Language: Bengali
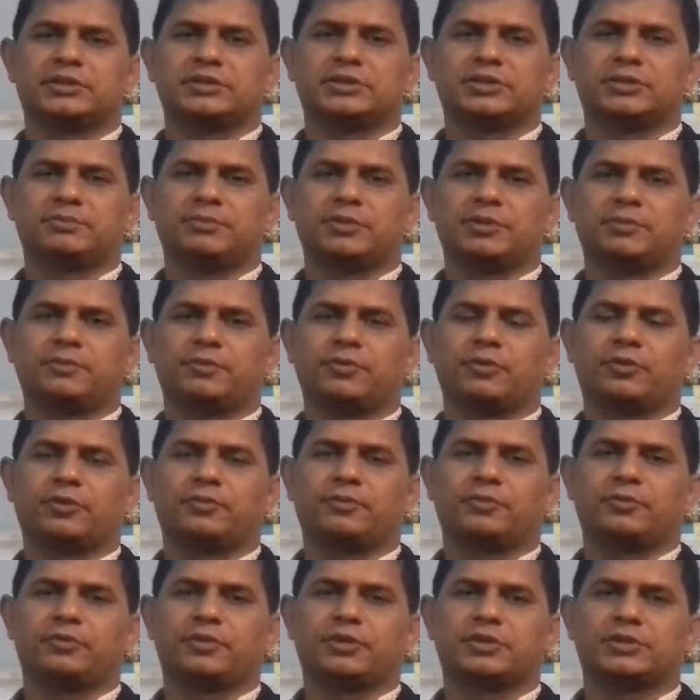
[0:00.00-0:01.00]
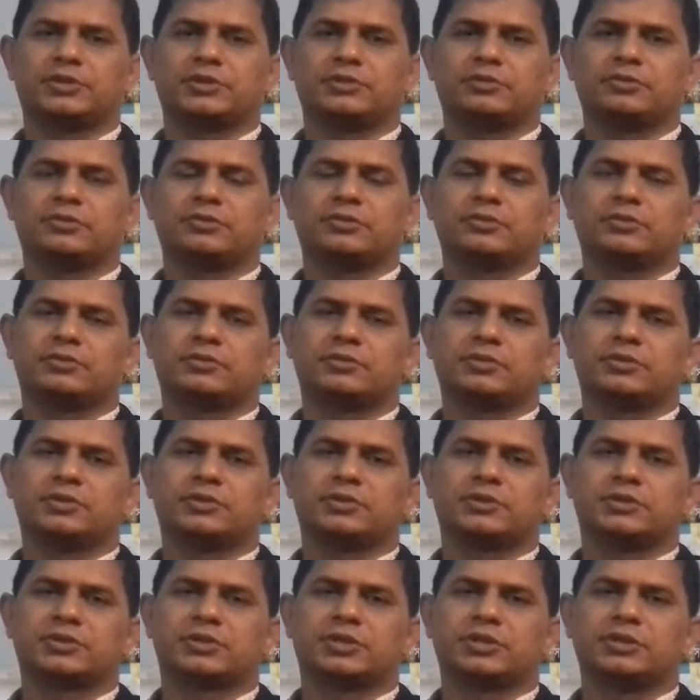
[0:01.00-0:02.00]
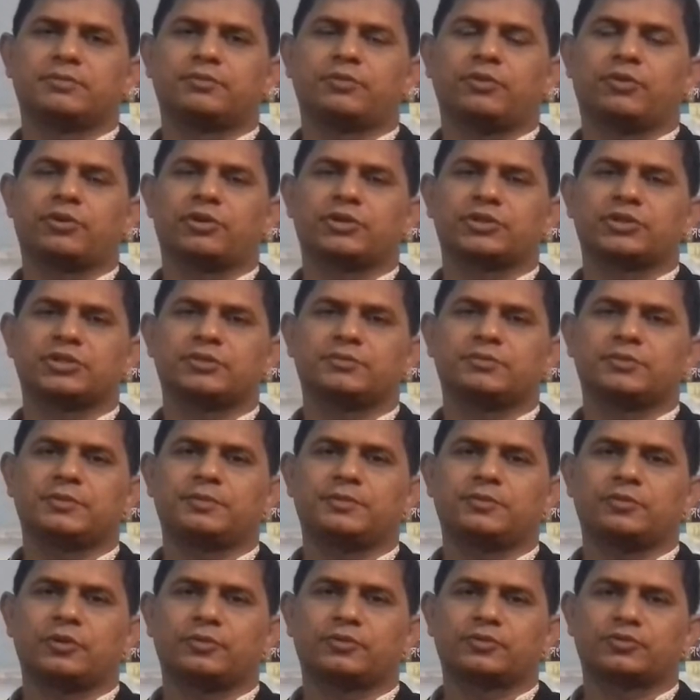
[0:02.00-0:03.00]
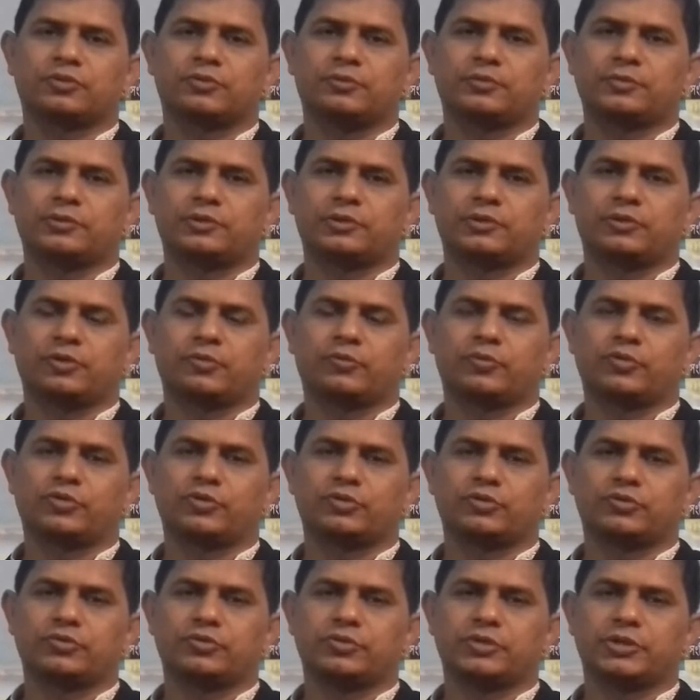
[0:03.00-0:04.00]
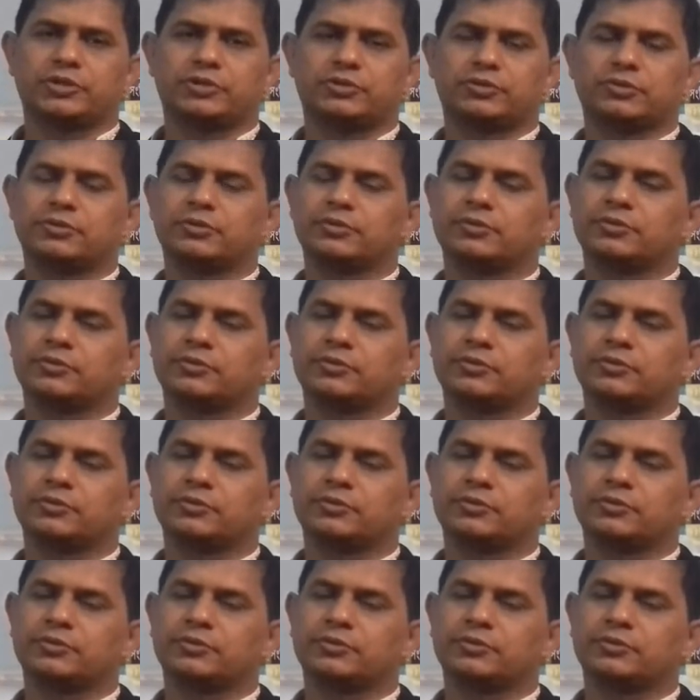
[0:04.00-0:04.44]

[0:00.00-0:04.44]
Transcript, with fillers: যে বিপ্লব হয়েছিল সেই ফরাসি বিপ্লব সম্পর্কে অবগত হয়েছ